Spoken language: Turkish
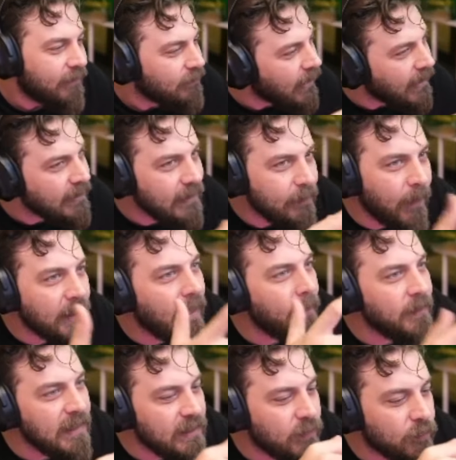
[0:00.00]
Ulan dedim
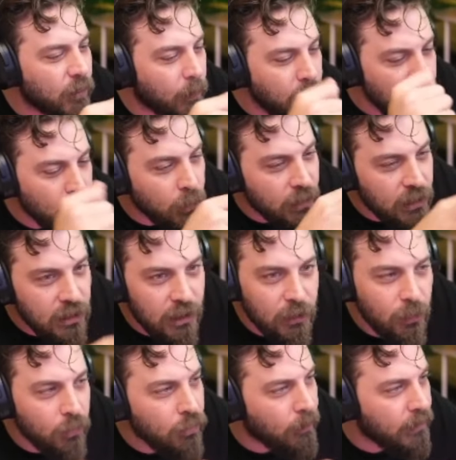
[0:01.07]
adam gitmiyor. Birçok
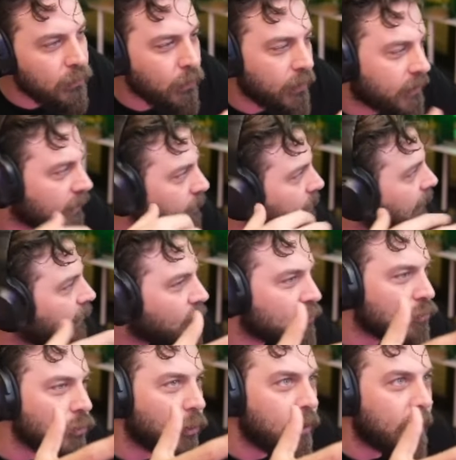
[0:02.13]
kişinin götü başı oynadı. Black
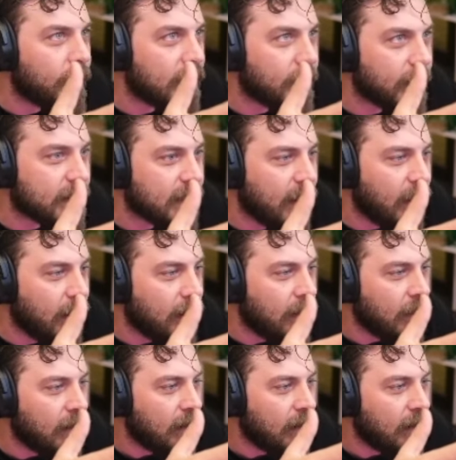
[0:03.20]
Rose'un oynamadı mesela.